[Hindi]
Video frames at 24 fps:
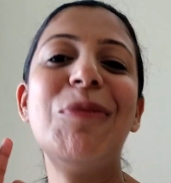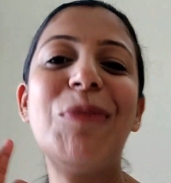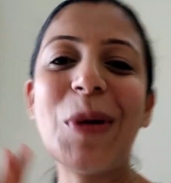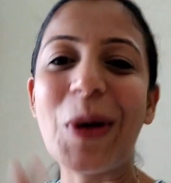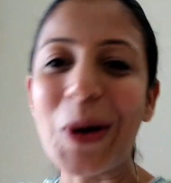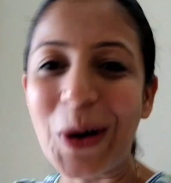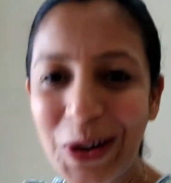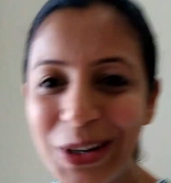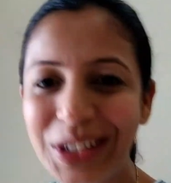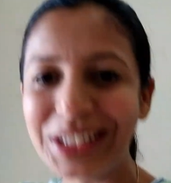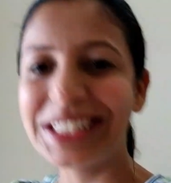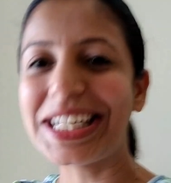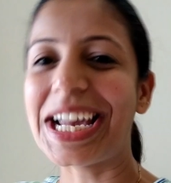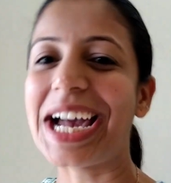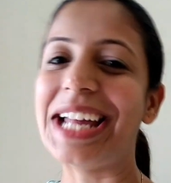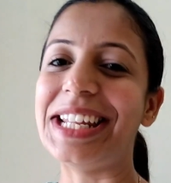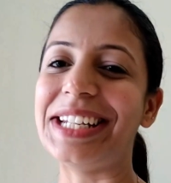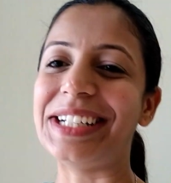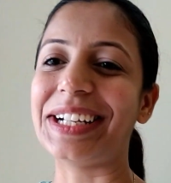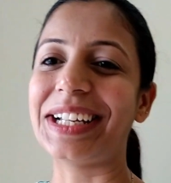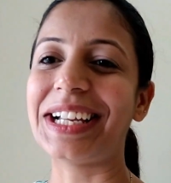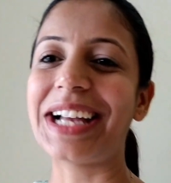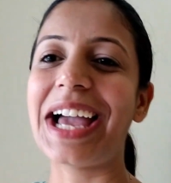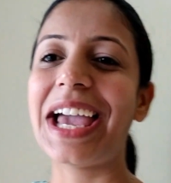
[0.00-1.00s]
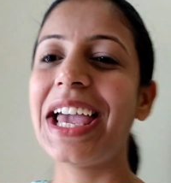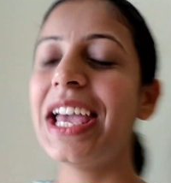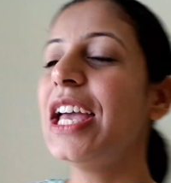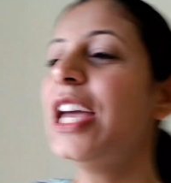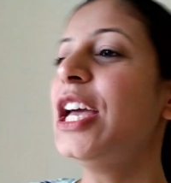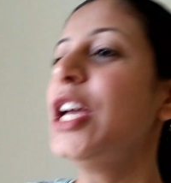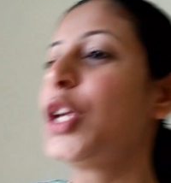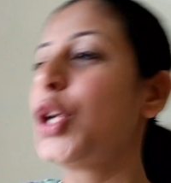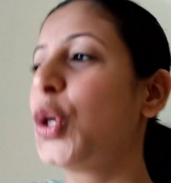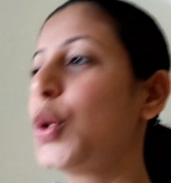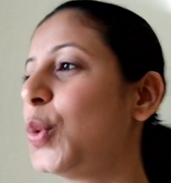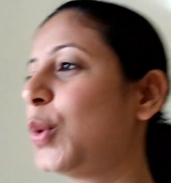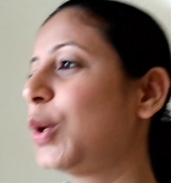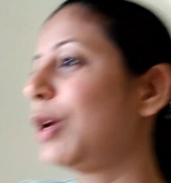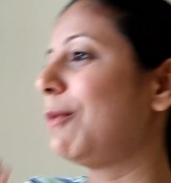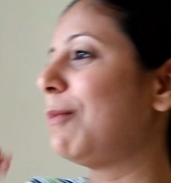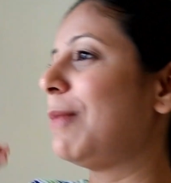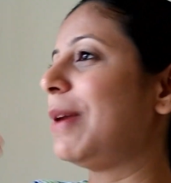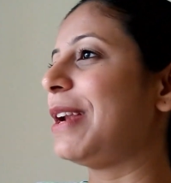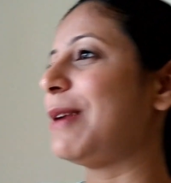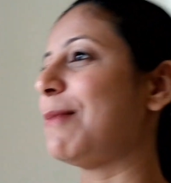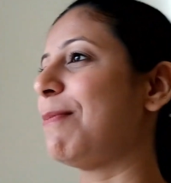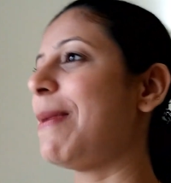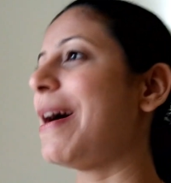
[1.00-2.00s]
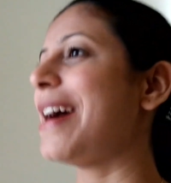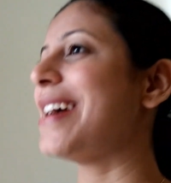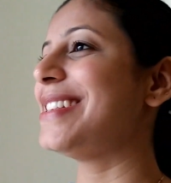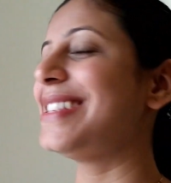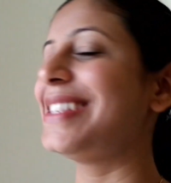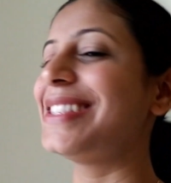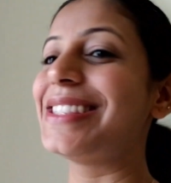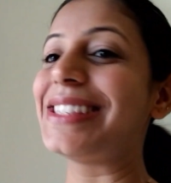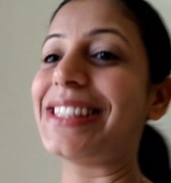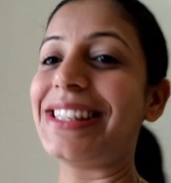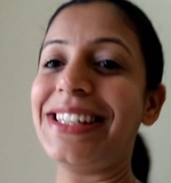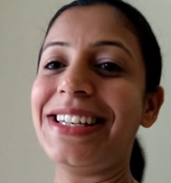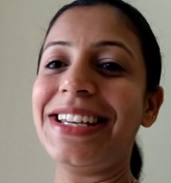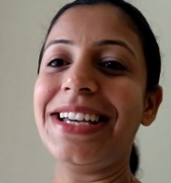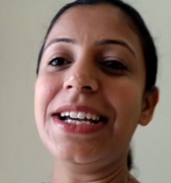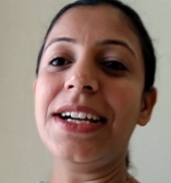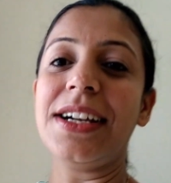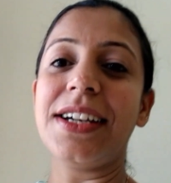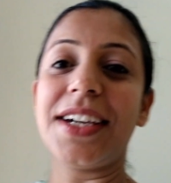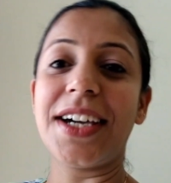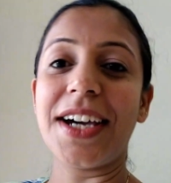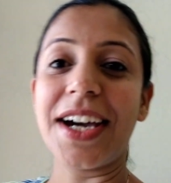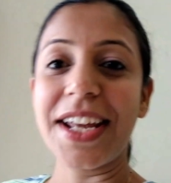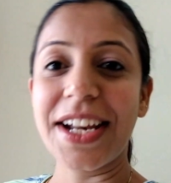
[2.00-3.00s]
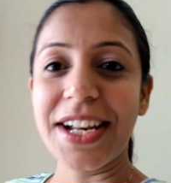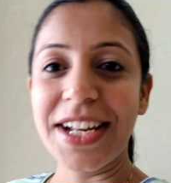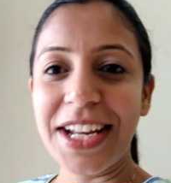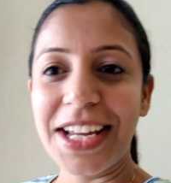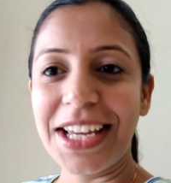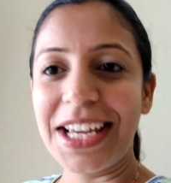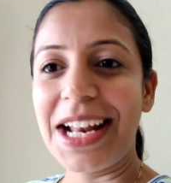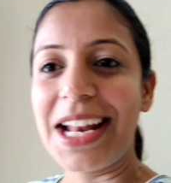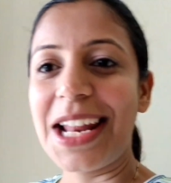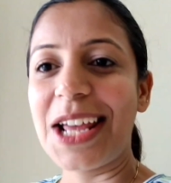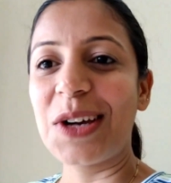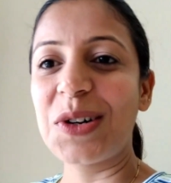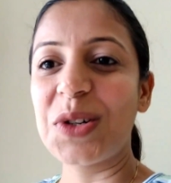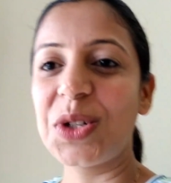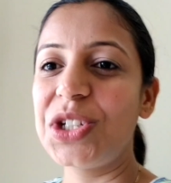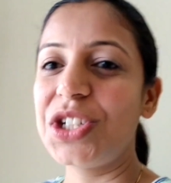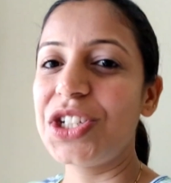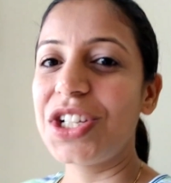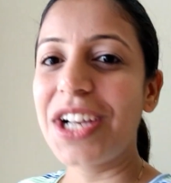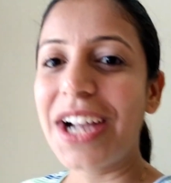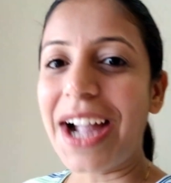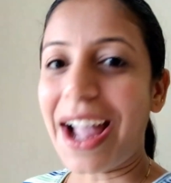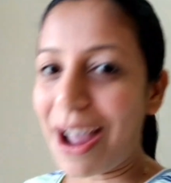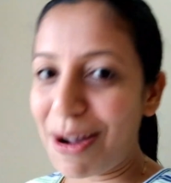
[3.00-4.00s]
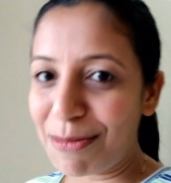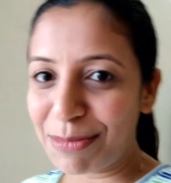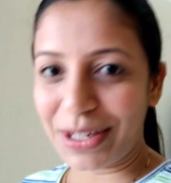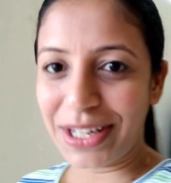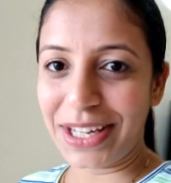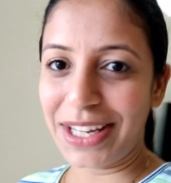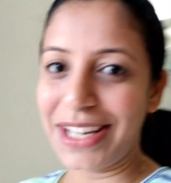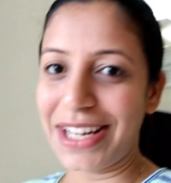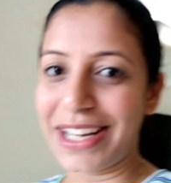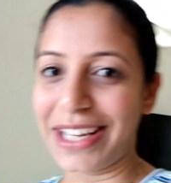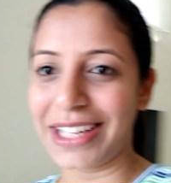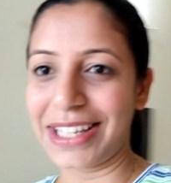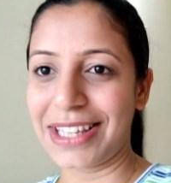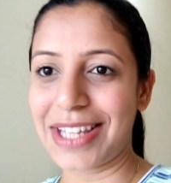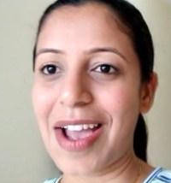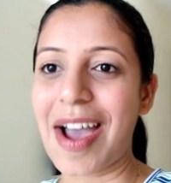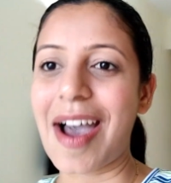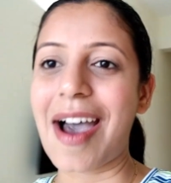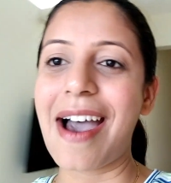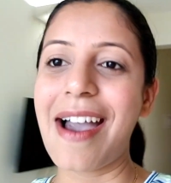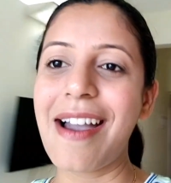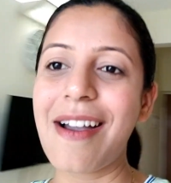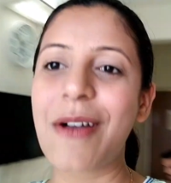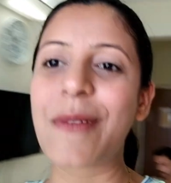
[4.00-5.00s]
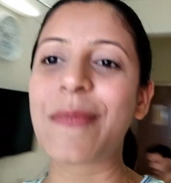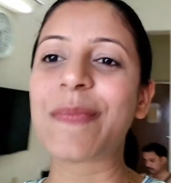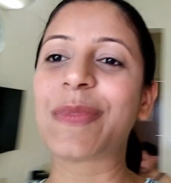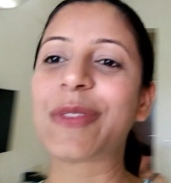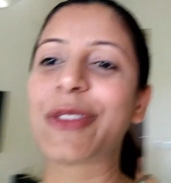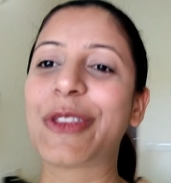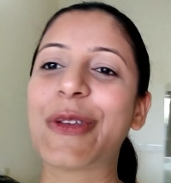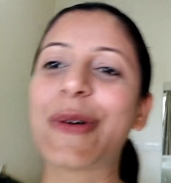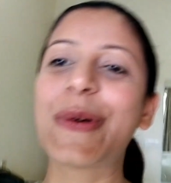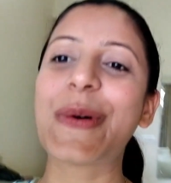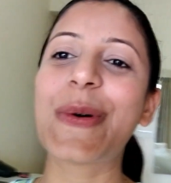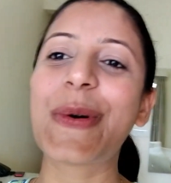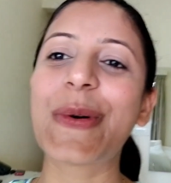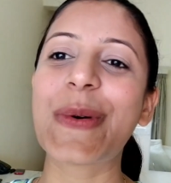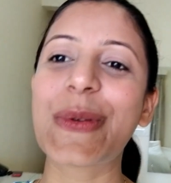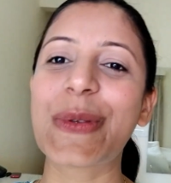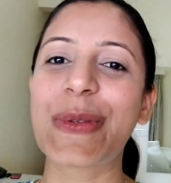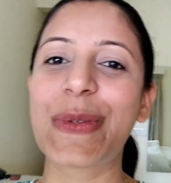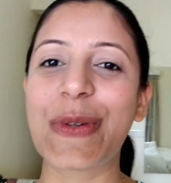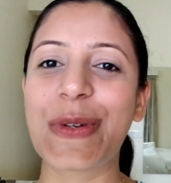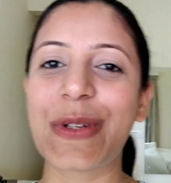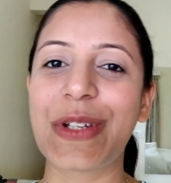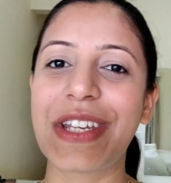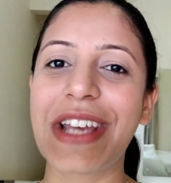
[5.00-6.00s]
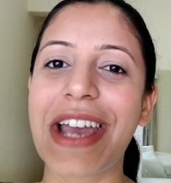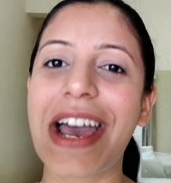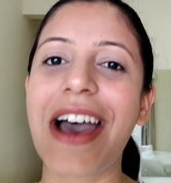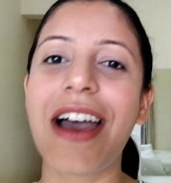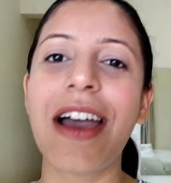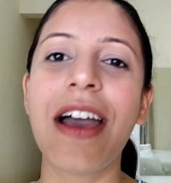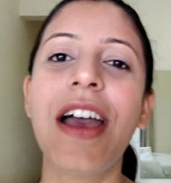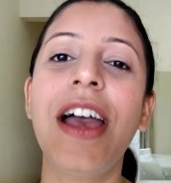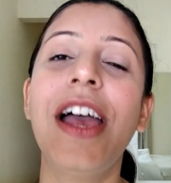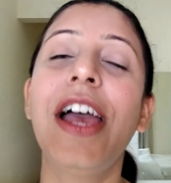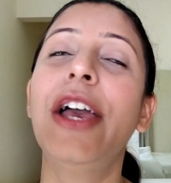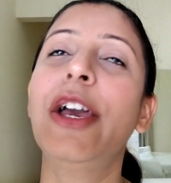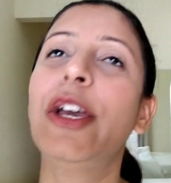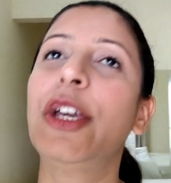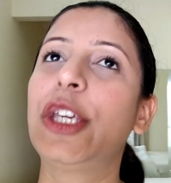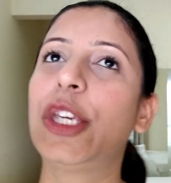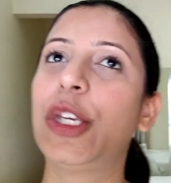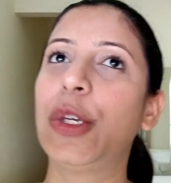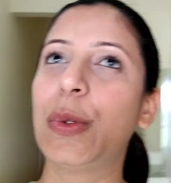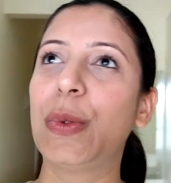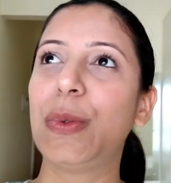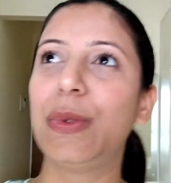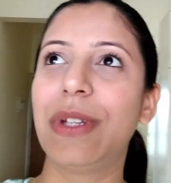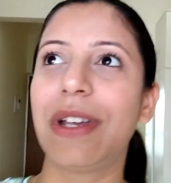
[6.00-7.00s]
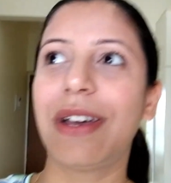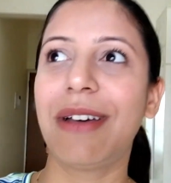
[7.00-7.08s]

बहुत ध्यान रखा है क्योंकि मेरे पास करने के लिए कुछ काम ही नहीं था तो सोचा क्यों